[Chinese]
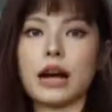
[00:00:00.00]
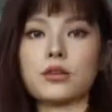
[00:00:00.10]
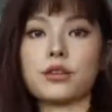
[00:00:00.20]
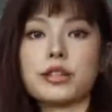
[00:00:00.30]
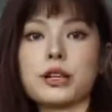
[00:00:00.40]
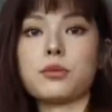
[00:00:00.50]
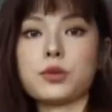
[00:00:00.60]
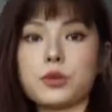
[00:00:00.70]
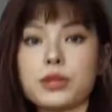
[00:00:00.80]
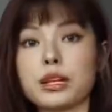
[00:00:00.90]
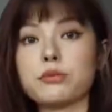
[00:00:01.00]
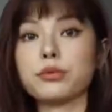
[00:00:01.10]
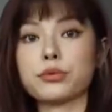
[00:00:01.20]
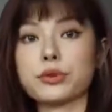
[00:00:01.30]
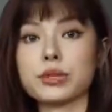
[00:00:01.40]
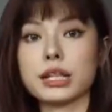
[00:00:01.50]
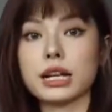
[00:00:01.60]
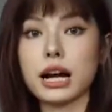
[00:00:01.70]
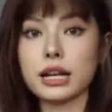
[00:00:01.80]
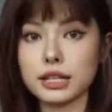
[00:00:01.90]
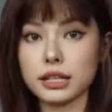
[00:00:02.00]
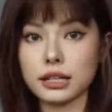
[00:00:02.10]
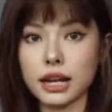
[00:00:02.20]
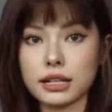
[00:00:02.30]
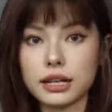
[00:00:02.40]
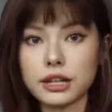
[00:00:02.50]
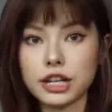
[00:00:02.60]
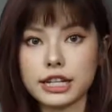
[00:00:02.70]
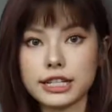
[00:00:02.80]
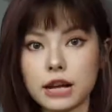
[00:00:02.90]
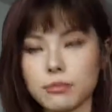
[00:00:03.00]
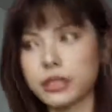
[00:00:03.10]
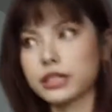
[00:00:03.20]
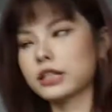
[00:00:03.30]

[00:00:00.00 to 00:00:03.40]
好，这件我们就先不纠结了哈，先赶紧来拆下面一